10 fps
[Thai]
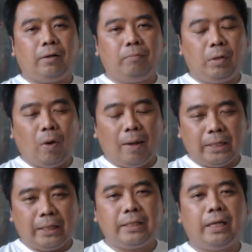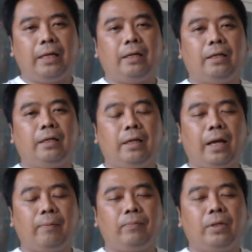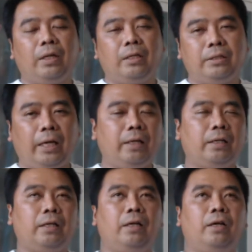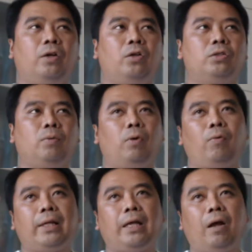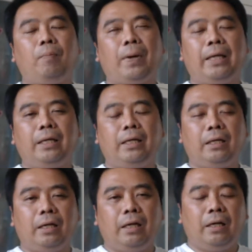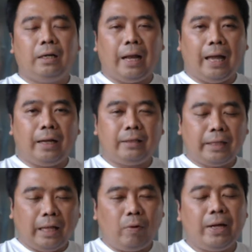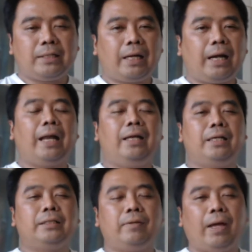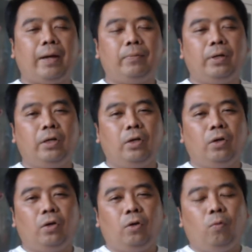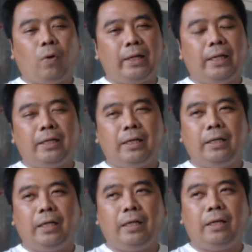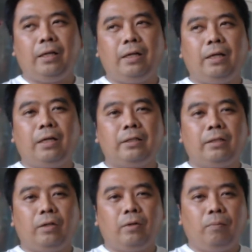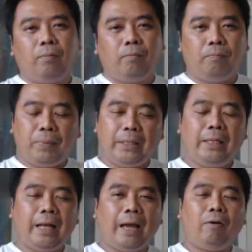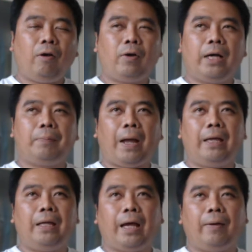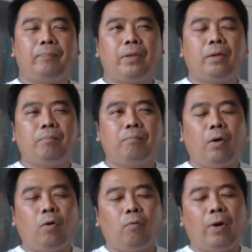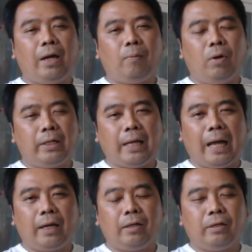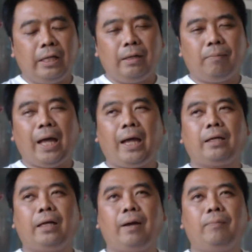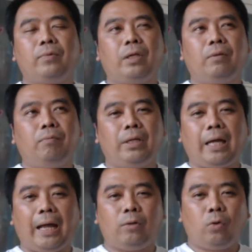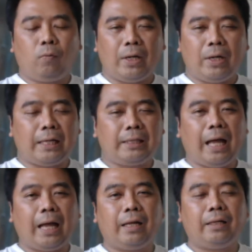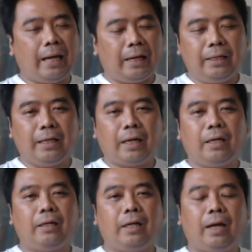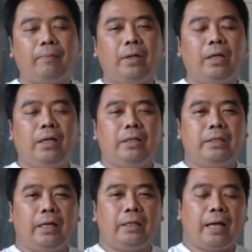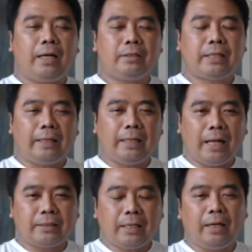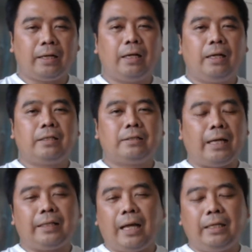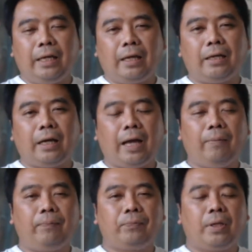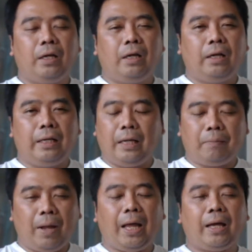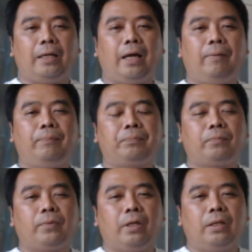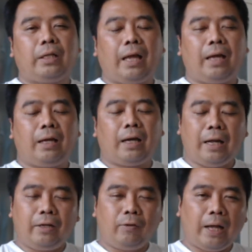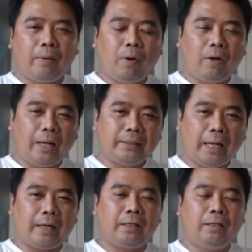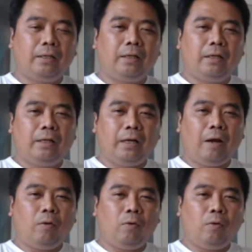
มีความชัดเจนนะครับ เช่นสมมติว่าถ้าเราไปร้านตัดแว่นสักร้านหนึ่งใช่ไหมครับวันดีคืนดี ปีที่แล้วเราเคยไปนะครับ ปรากฏว่าบริการดีมากนะครับมีการตรวจวัดสายตาอย่างละเอียดนะครับ เช็คทั้งสายตาสั้น สายตาเอียงนะครับ ละเอียดมากนะครับ แต่ขณะเดียวกันพอหลังจากเรา